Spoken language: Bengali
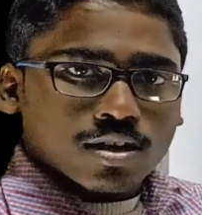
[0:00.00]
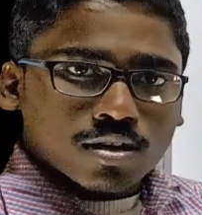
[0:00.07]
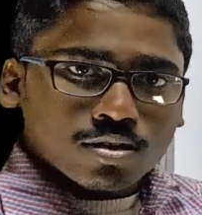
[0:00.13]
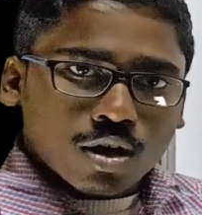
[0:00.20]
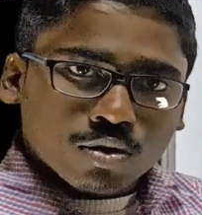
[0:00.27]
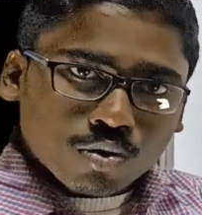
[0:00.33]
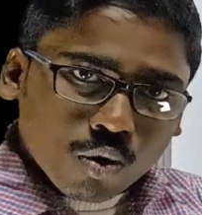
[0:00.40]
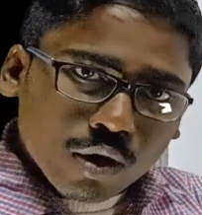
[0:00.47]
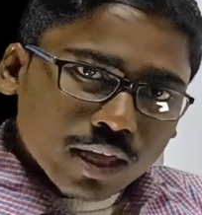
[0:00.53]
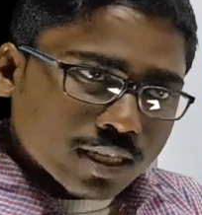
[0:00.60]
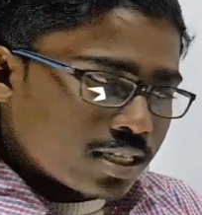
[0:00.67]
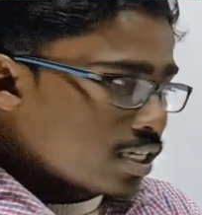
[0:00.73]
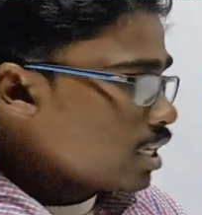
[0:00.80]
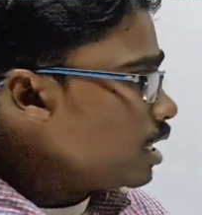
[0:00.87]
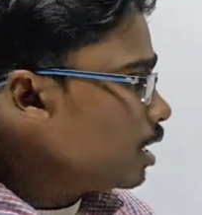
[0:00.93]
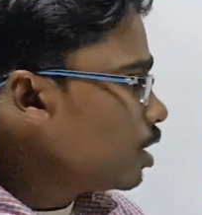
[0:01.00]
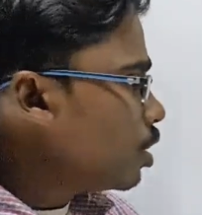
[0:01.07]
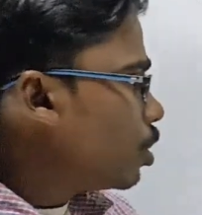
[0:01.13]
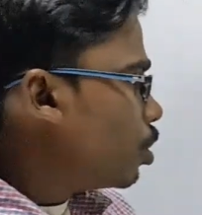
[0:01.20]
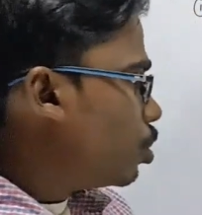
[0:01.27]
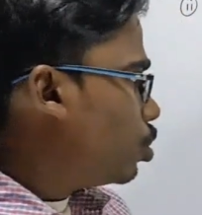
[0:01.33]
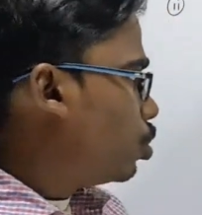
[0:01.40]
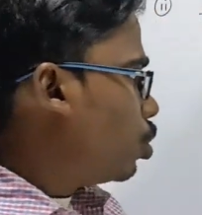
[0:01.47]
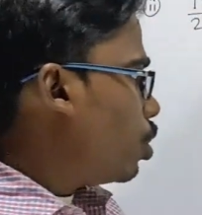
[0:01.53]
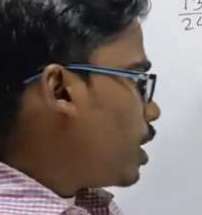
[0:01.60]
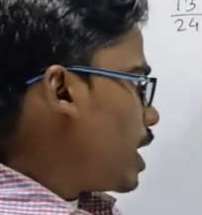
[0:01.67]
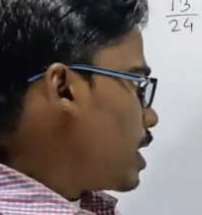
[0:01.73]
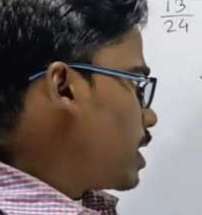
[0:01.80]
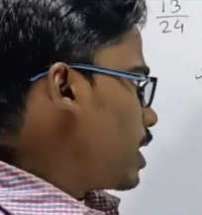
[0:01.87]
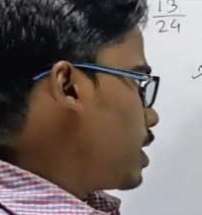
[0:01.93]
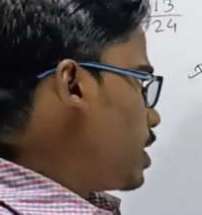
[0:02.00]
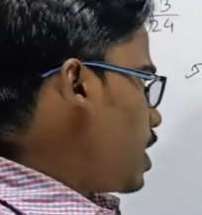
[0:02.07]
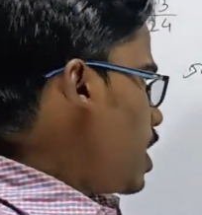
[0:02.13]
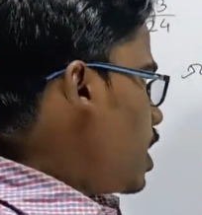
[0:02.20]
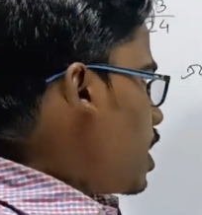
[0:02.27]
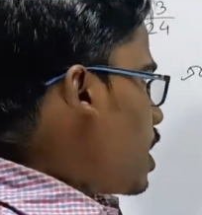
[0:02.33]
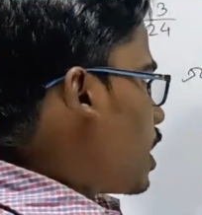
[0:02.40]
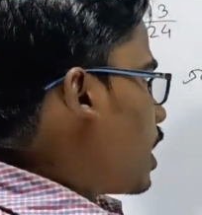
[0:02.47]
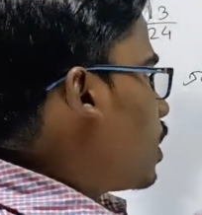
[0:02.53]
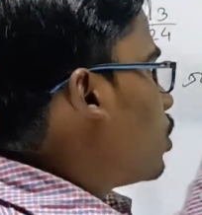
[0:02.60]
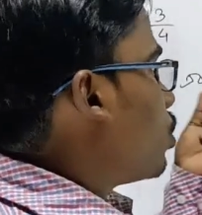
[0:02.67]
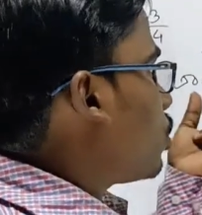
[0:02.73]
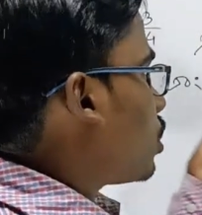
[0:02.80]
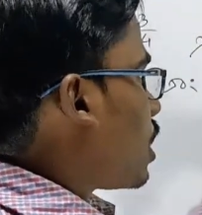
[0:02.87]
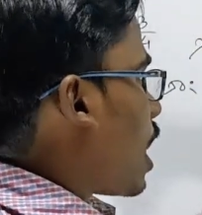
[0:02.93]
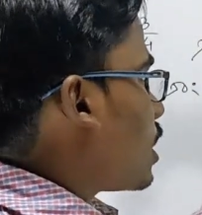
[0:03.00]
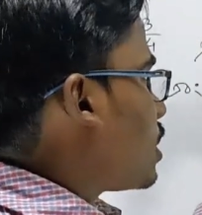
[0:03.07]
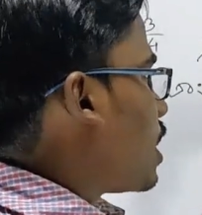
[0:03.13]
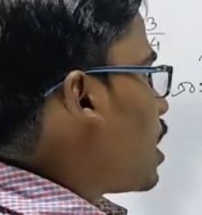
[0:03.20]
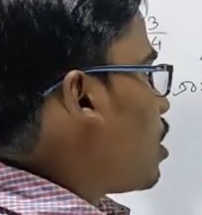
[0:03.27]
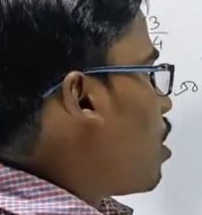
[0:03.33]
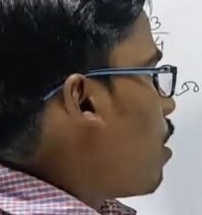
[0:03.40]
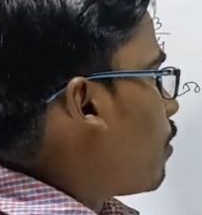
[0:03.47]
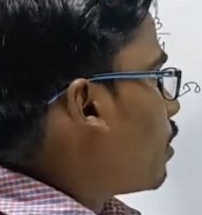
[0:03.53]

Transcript: বিশ্লেষণ করেছি দুই এসেছে কিন্তু তাছাড়াও